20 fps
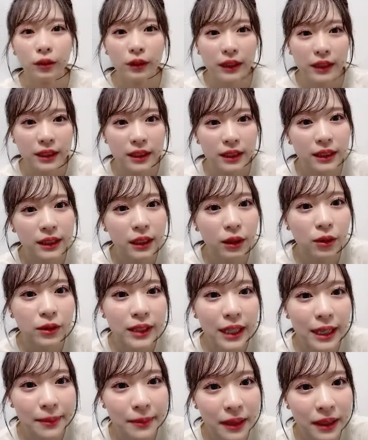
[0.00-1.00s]
嬉しいでご
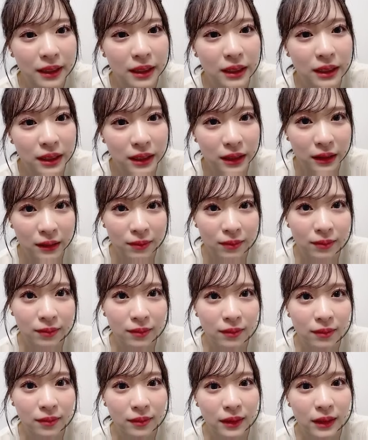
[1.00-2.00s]
ざいます
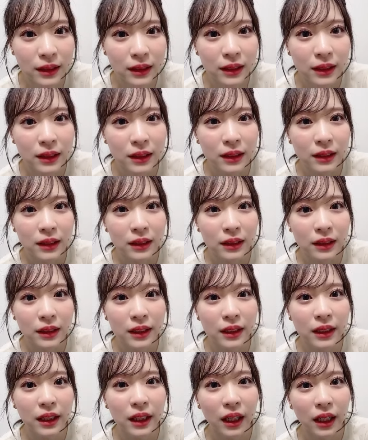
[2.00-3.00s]

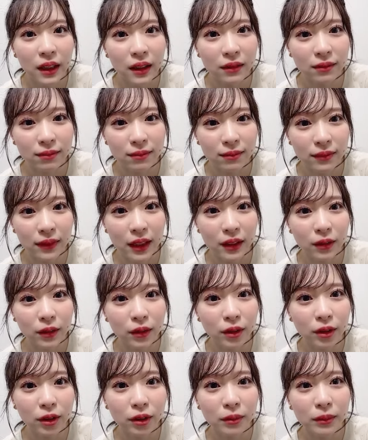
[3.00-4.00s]
キャあっ
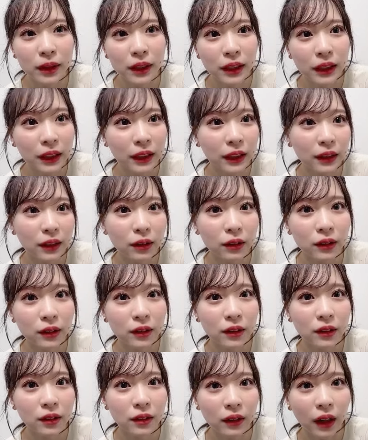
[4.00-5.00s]
という間で
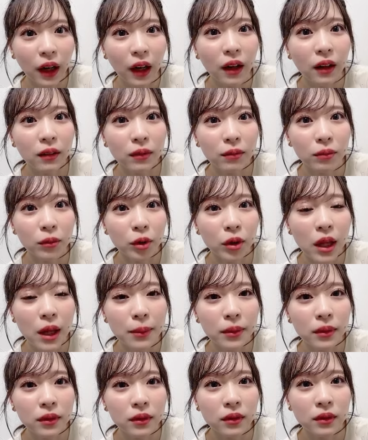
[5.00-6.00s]
すがもう
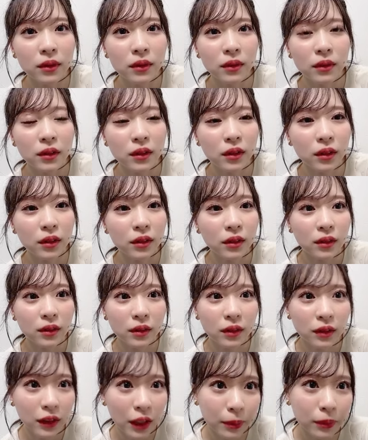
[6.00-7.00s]
多分
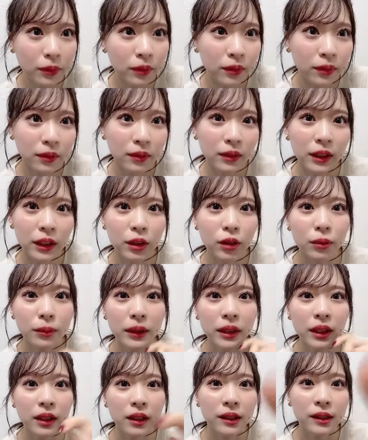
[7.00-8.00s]
多分日を
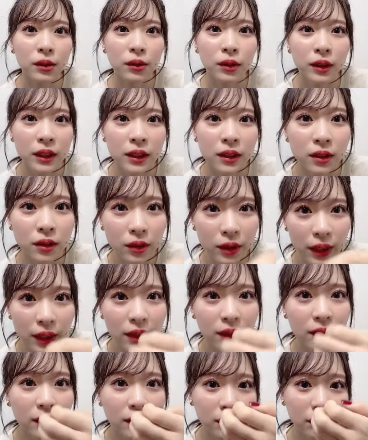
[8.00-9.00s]
またぎそうですよ
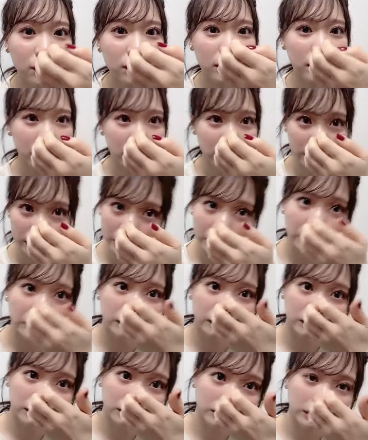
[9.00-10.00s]
ねどうですか
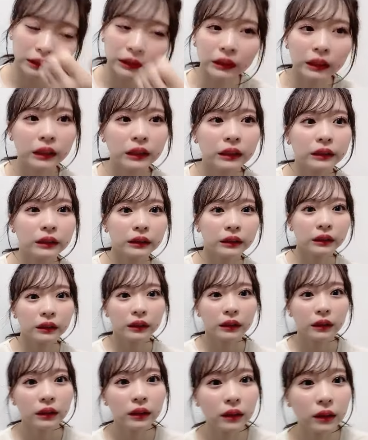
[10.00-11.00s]

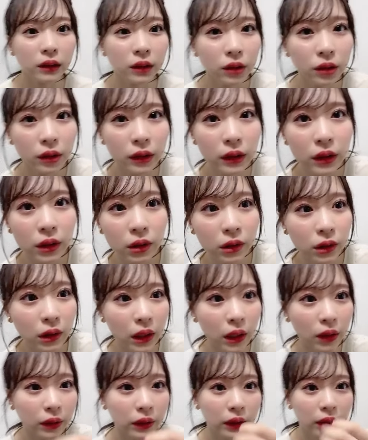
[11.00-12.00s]
で順位ちょっと
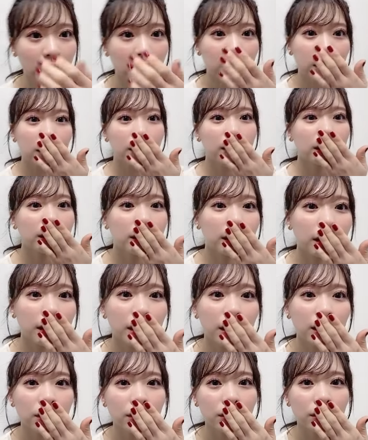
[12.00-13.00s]
変わったからあ
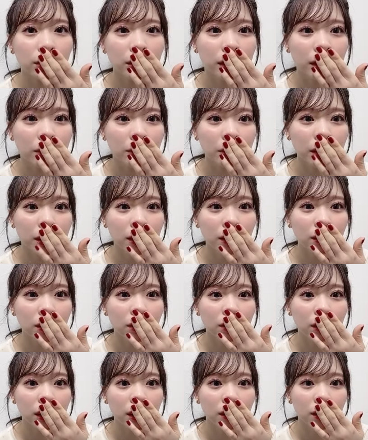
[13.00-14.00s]
りがとうございます
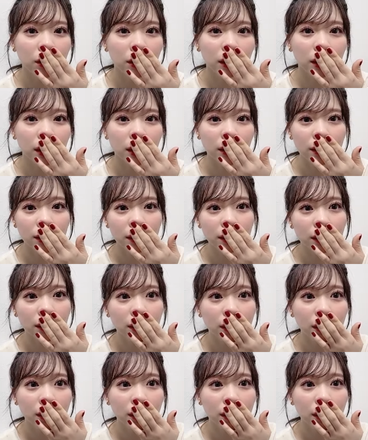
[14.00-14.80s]
とにとにかく